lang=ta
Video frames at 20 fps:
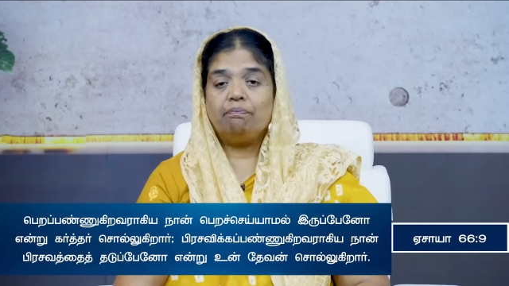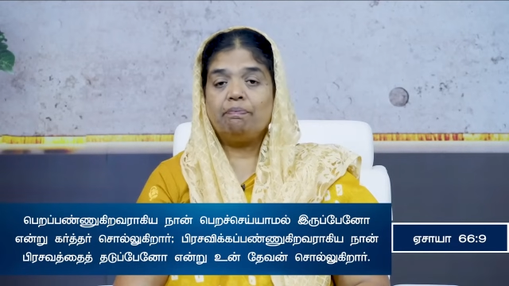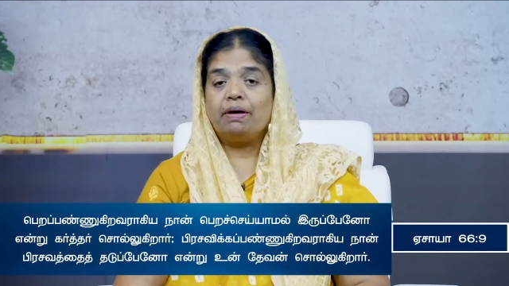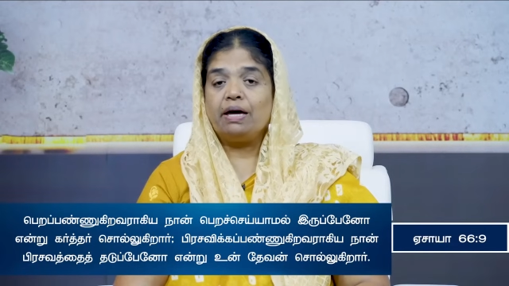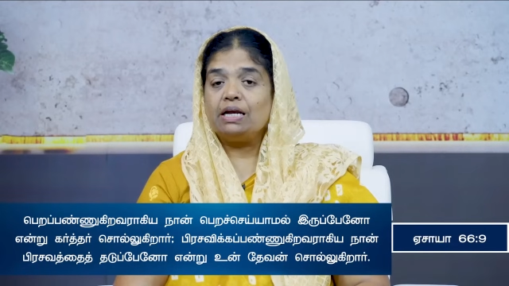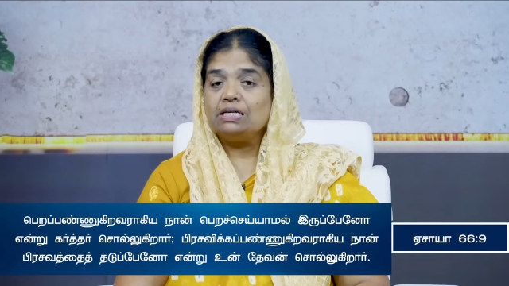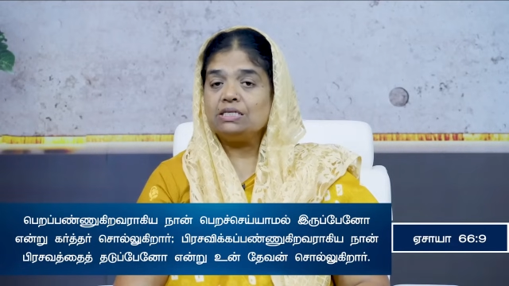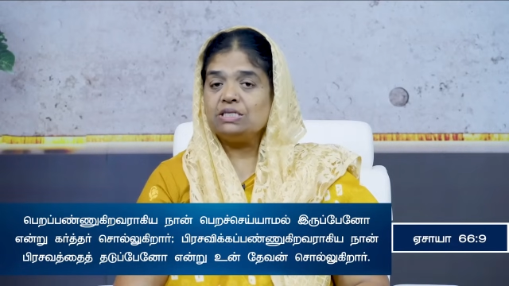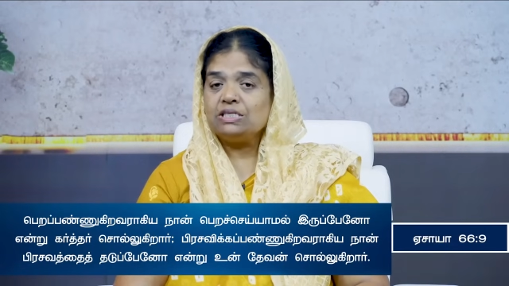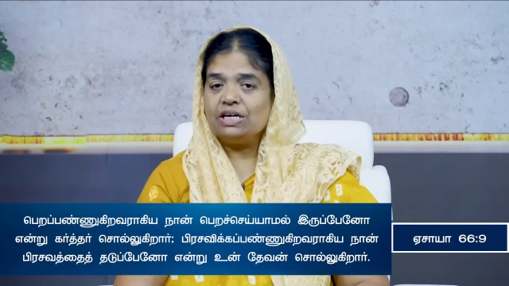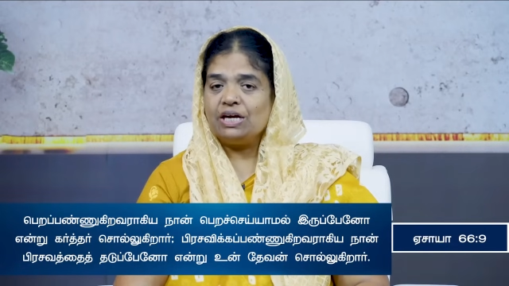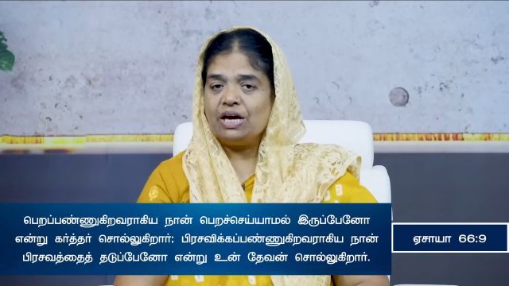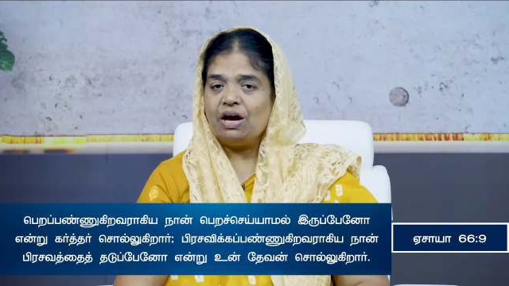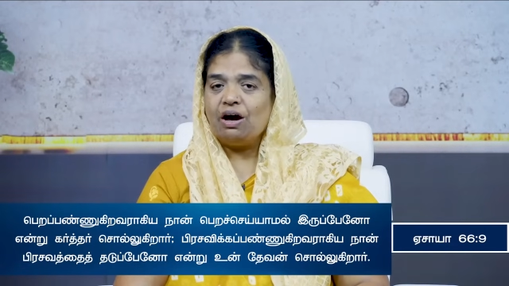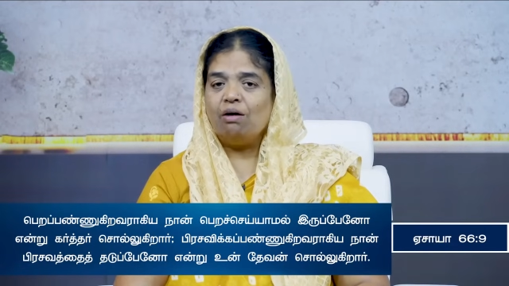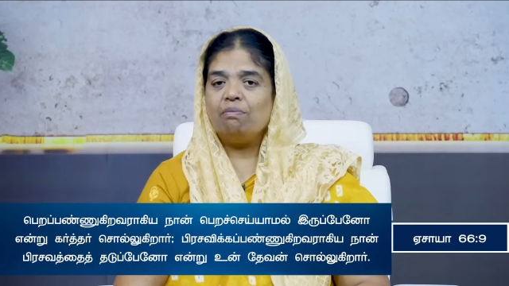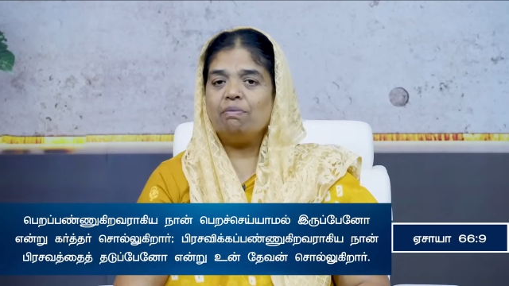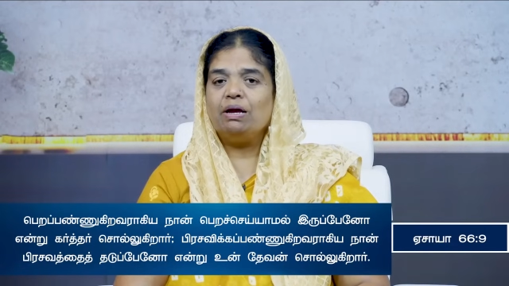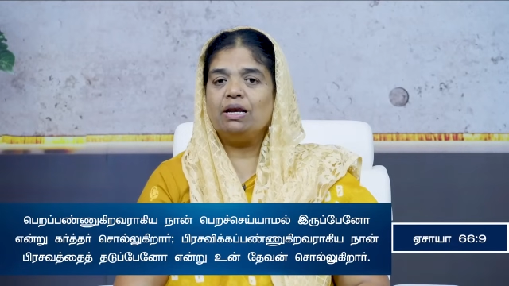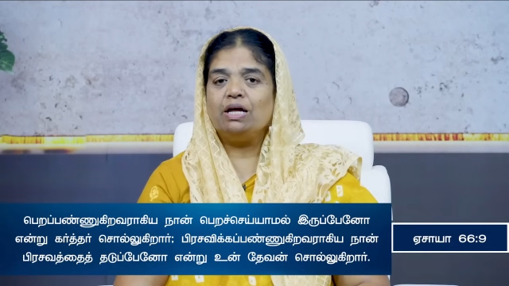பெறச்
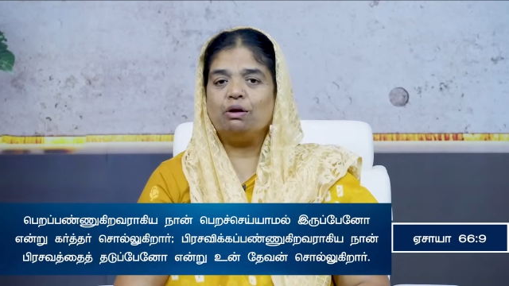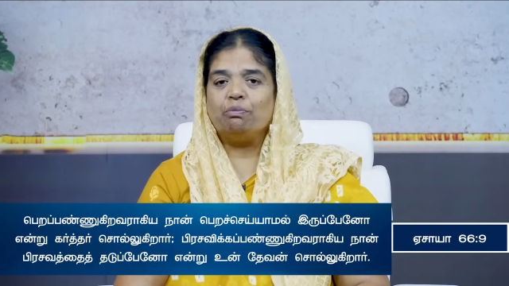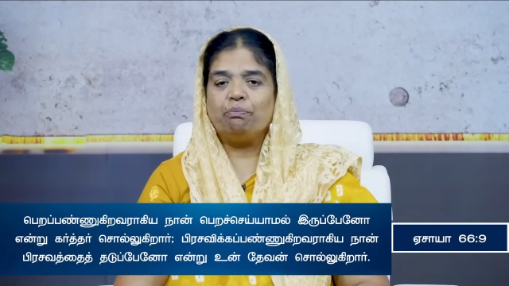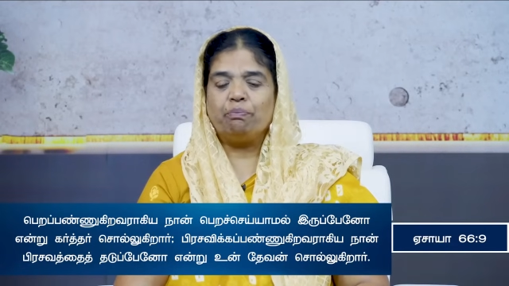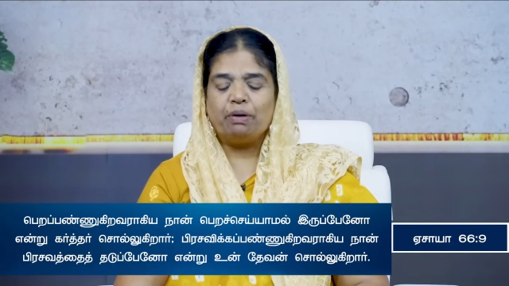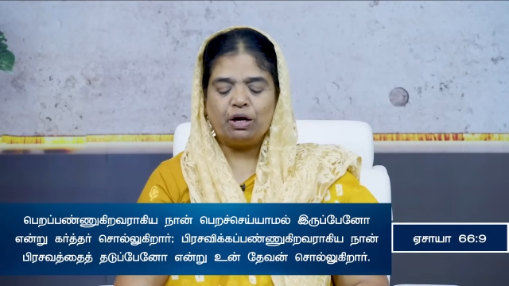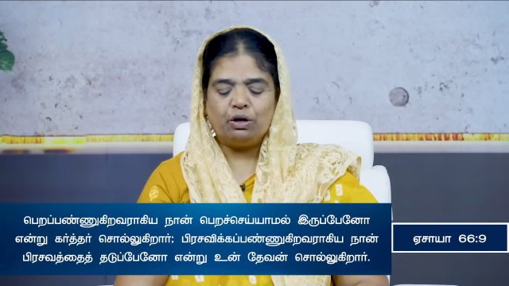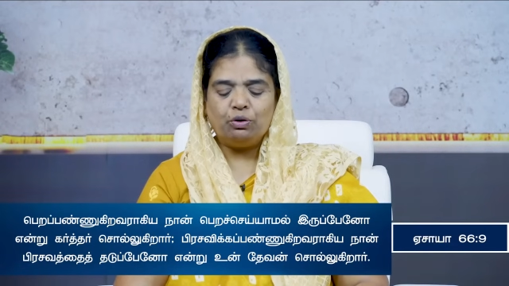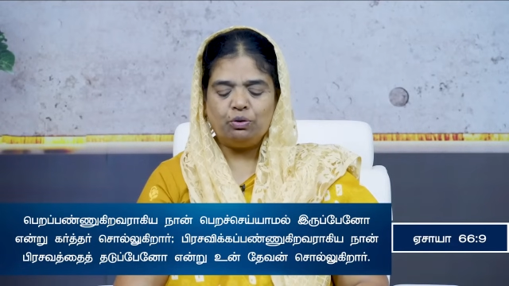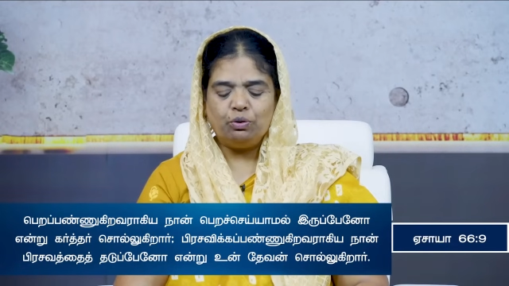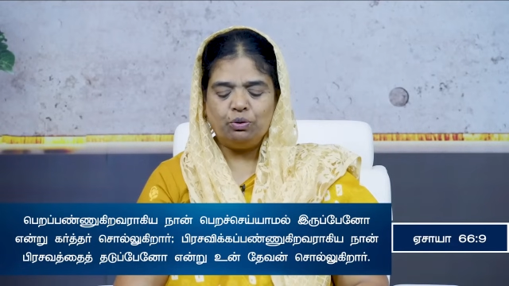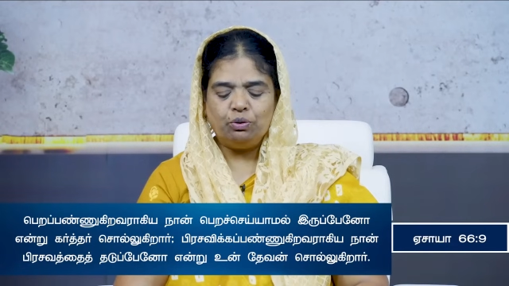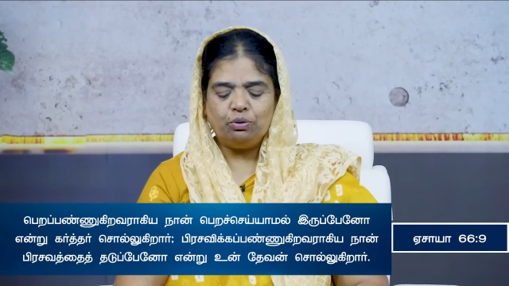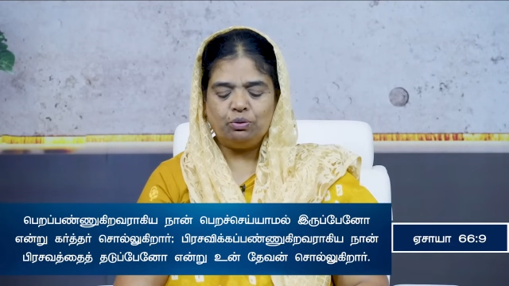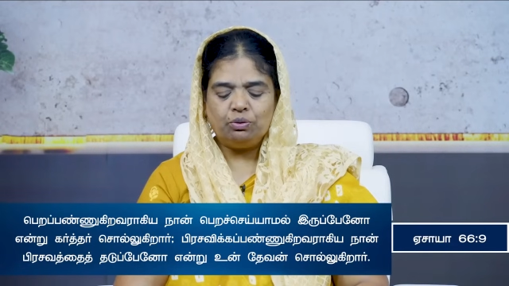செய்யாமல் இருப்பேனோ